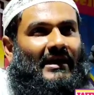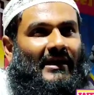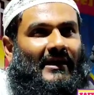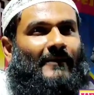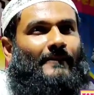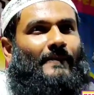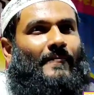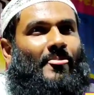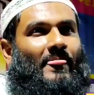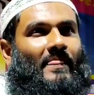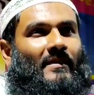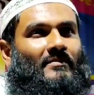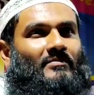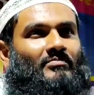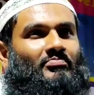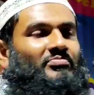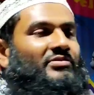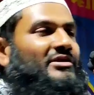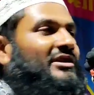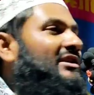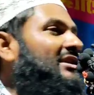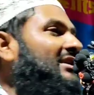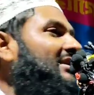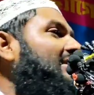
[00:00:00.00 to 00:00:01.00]
হ্যাঁ
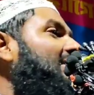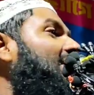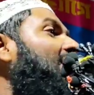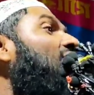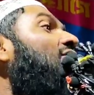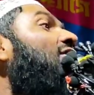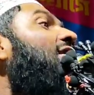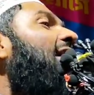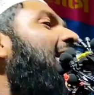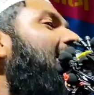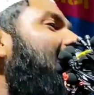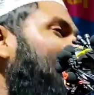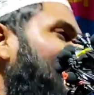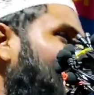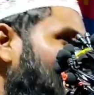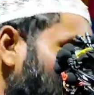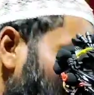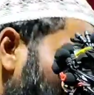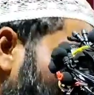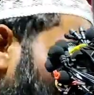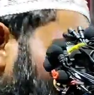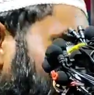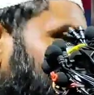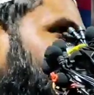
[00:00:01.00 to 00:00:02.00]
ফ্রিতে লোক
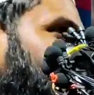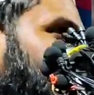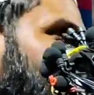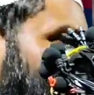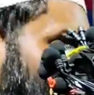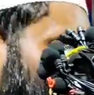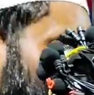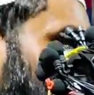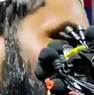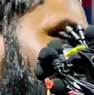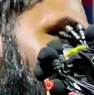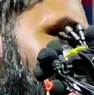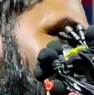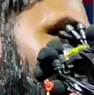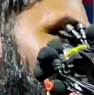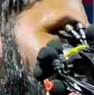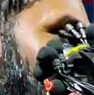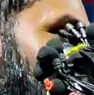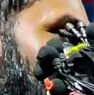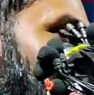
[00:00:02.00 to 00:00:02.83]
এতক্ষণ বসে থাকবে